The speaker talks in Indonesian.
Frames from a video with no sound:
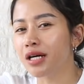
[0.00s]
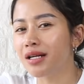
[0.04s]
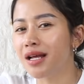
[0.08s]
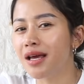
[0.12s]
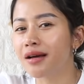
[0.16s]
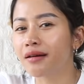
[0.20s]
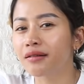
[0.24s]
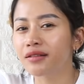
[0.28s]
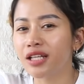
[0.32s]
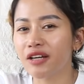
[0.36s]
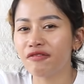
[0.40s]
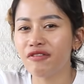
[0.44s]
nggak
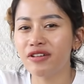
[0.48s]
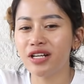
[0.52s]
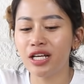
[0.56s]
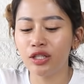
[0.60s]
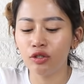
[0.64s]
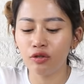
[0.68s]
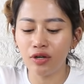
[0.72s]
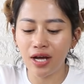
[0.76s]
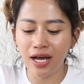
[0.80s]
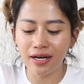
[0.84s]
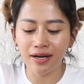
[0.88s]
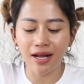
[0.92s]
ada yang ngetek
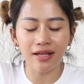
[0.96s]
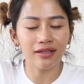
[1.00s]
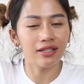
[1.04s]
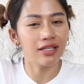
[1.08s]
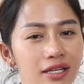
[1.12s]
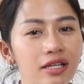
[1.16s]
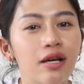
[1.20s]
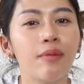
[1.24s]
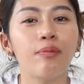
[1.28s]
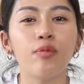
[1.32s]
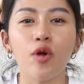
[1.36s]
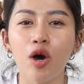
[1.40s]
pada Nurhan,
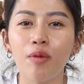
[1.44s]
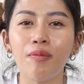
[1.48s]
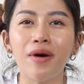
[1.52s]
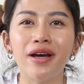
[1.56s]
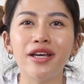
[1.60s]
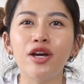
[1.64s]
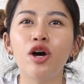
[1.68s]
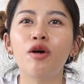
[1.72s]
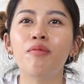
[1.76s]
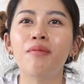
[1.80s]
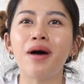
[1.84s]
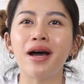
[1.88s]
nanti ngeplok
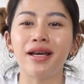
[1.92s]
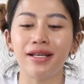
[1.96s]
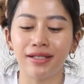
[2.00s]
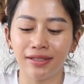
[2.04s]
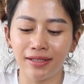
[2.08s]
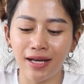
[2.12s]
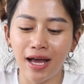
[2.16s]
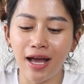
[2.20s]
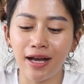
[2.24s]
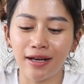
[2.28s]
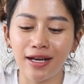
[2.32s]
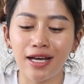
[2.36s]
by
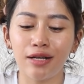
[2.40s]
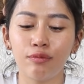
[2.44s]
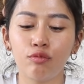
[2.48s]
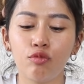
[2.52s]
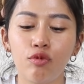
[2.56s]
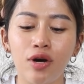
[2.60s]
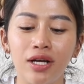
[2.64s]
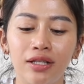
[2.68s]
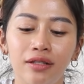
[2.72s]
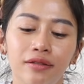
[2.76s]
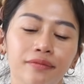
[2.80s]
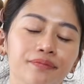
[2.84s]
Omai
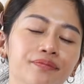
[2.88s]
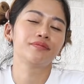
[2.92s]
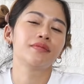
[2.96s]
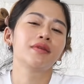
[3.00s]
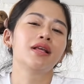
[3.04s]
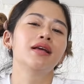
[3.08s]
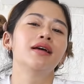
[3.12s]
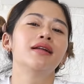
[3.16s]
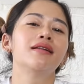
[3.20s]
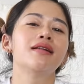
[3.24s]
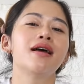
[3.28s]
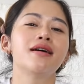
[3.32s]
akan buat
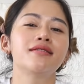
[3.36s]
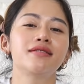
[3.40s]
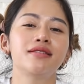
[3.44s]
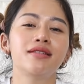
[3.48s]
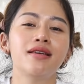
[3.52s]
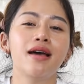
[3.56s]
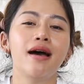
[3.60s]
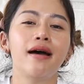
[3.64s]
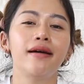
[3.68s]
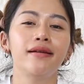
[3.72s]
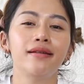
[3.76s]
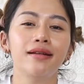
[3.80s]

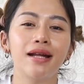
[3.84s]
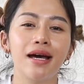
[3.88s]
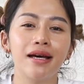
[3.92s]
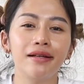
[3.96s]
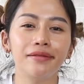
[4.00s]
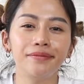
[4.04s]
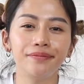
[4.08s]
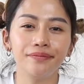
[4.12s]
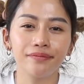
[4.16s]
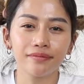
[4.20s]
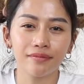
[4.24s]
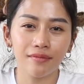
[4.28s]
nasi
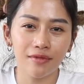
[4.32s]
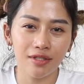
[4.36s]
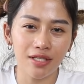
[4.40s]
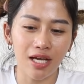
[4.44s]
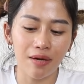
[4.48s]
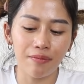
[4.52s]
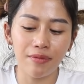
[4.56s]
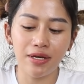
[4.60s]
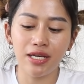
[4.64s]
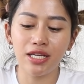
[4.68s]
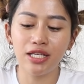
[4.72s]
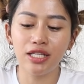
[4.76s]
Hainan
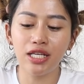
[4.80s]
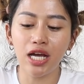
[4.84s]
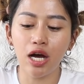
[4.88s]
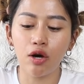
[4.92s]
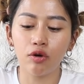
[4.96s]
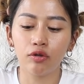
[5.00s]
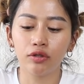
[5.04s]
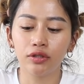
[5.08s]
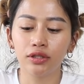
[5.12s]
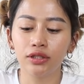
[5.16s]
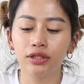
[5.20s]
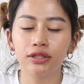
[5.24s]
cabai
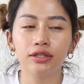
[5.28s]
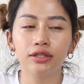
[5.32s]
hijau.